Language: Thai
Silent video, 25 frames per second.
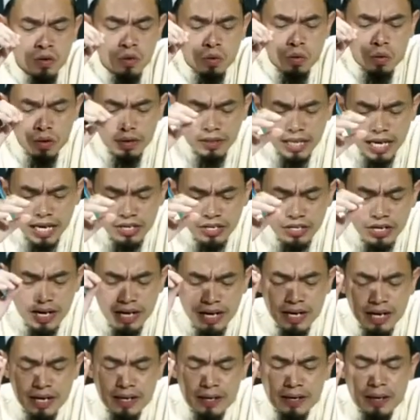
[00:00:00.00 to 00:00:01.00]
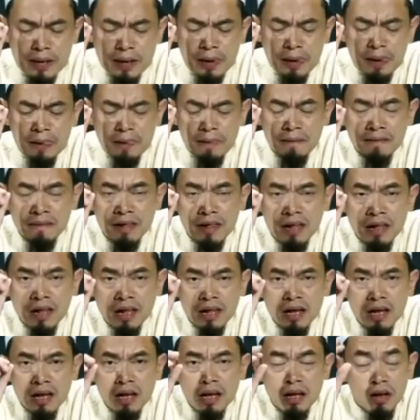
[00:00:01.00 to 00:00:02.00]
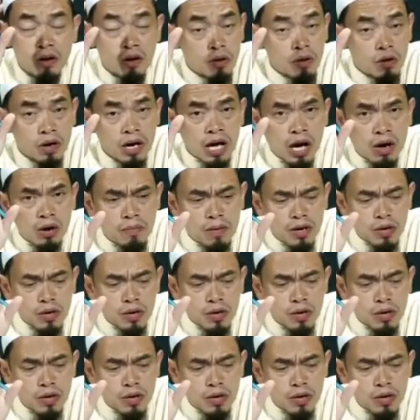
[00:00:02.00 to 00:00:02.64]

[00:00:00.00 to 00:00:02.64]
คนตายชะฮีดเนี่ยเขามาอ